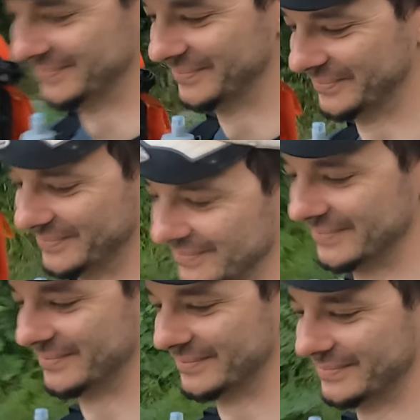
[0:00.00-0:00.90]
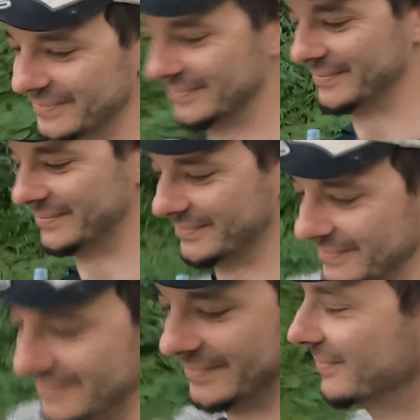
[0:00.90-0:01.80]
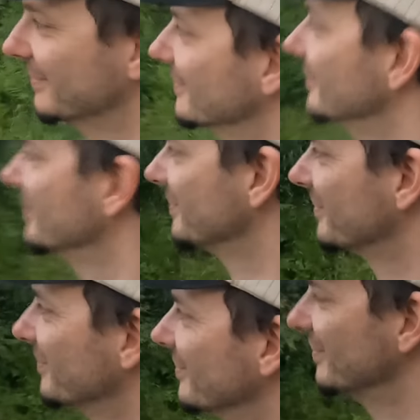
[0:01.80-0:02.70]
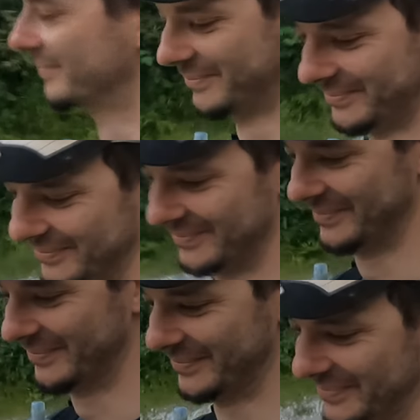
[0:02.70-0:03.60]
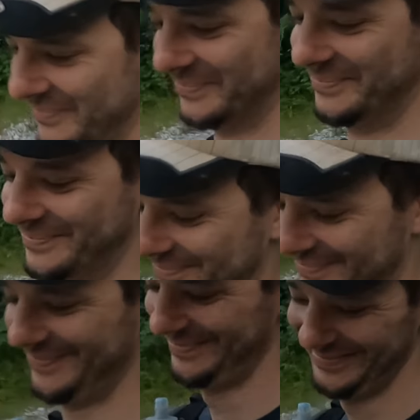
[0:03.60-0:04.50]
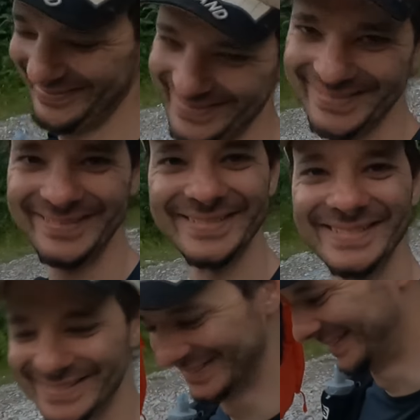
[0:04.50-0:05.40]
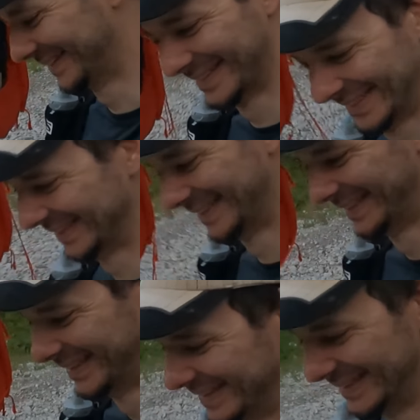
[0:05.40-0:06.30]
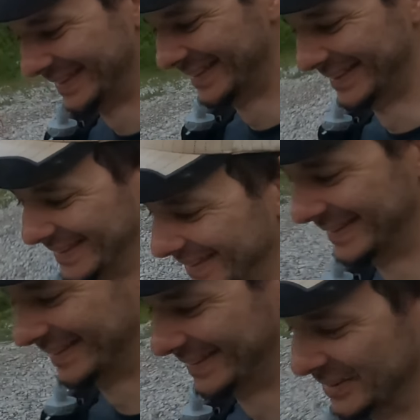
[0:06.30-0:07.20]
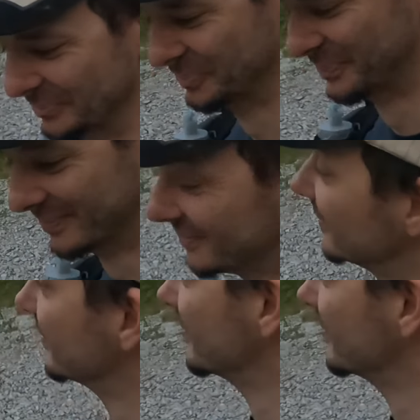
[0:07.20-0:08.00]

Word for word: genau die Gäste, die raten, äh, wer könnte denn mein Guide sein oder ist der schon da? Und dann hat mir dann äh, ein Pärchen erzählt, als sie mich gesehen haben